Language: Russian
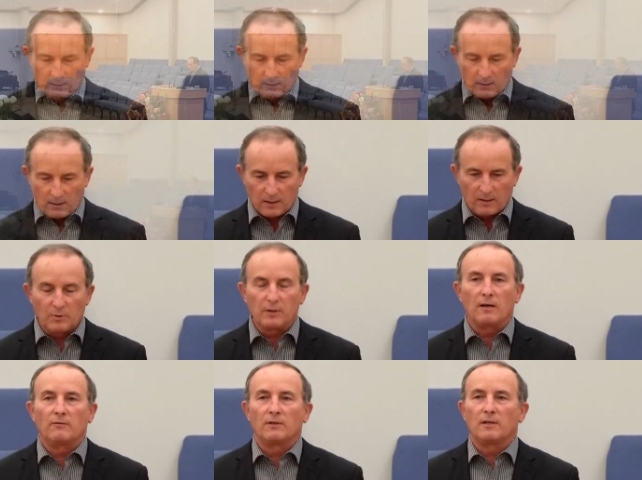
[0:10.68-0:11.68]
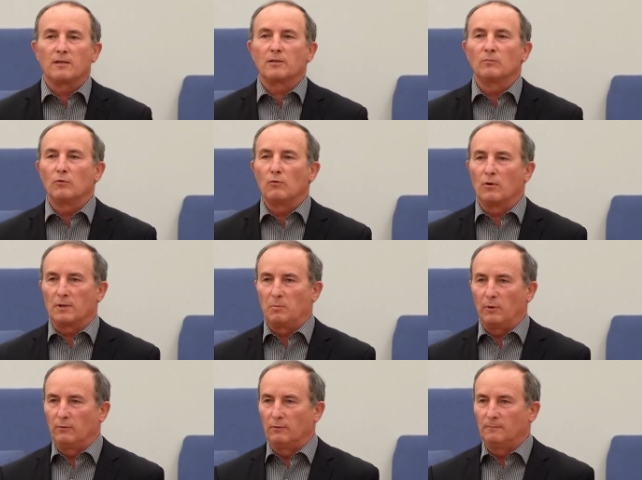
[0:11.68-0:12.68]
скажем слава нашему
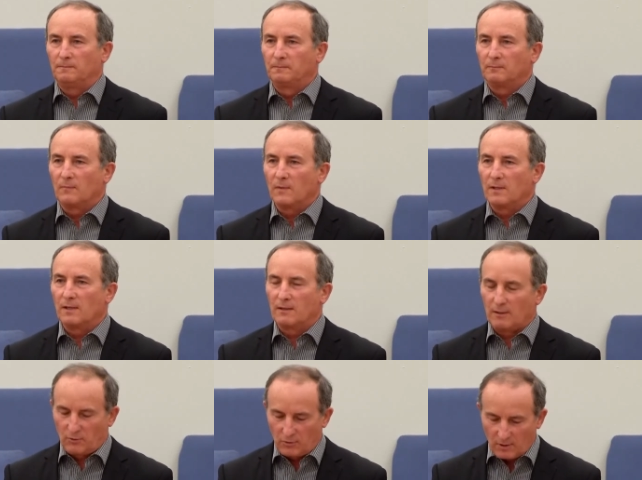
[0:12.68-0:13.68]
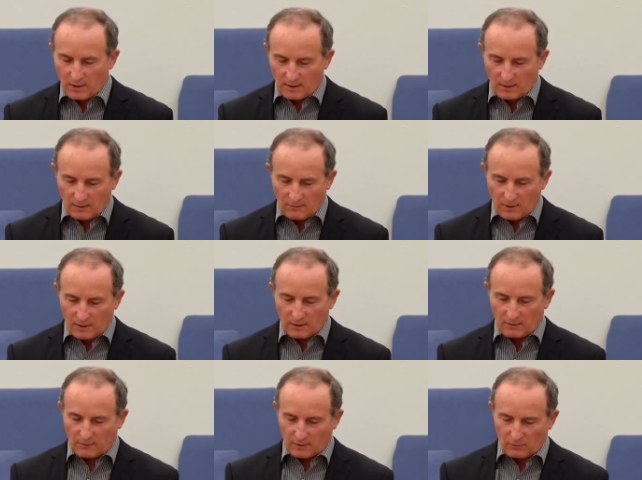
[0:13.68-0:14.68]
Господу за этот чудесный вечер,
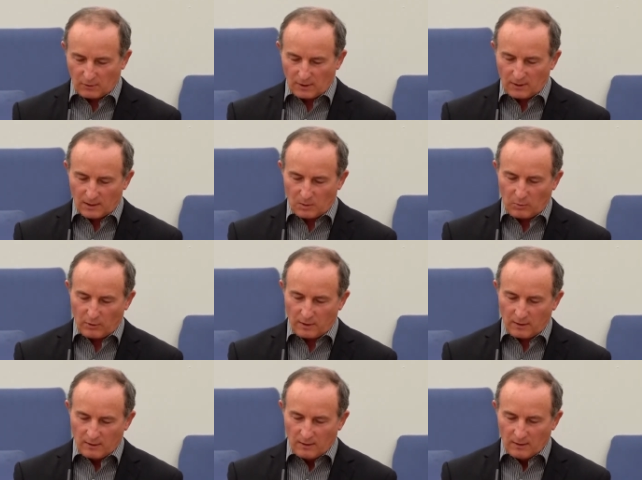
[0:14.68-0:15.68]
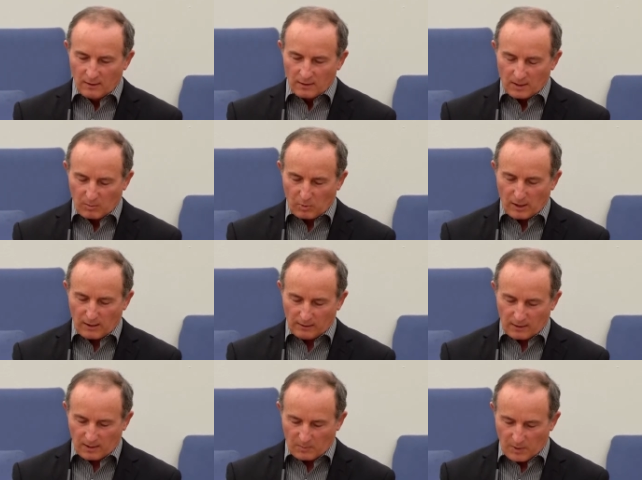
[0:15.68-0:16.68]
в который Господь собрал
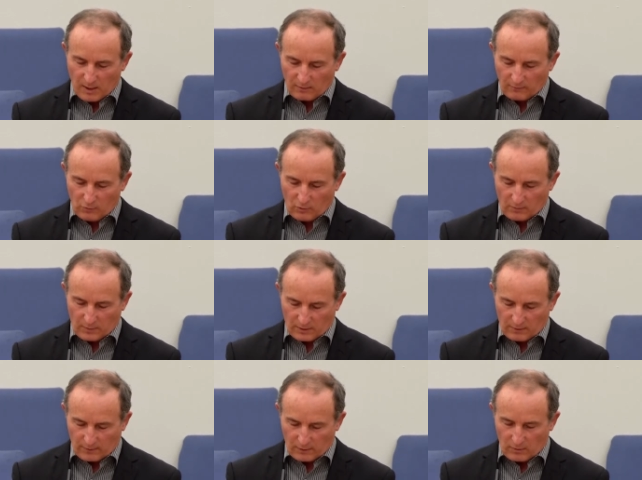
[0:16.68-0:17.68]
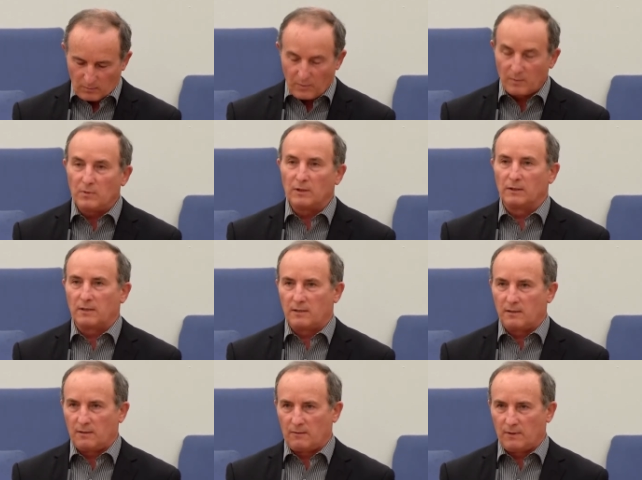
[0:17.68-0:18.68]
нас опять в доме своем, по
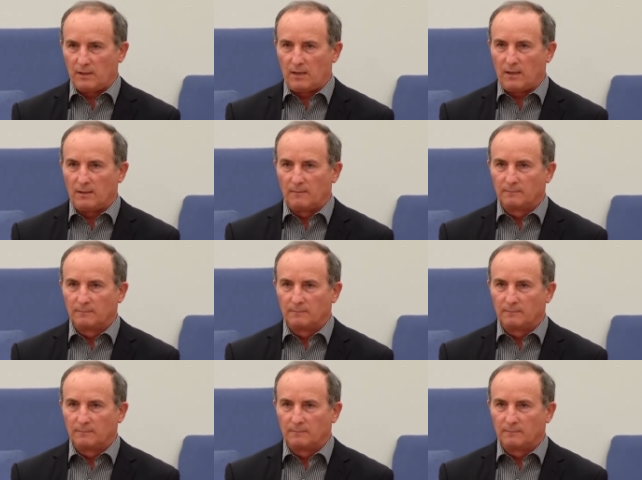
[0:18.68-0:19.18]
милости своей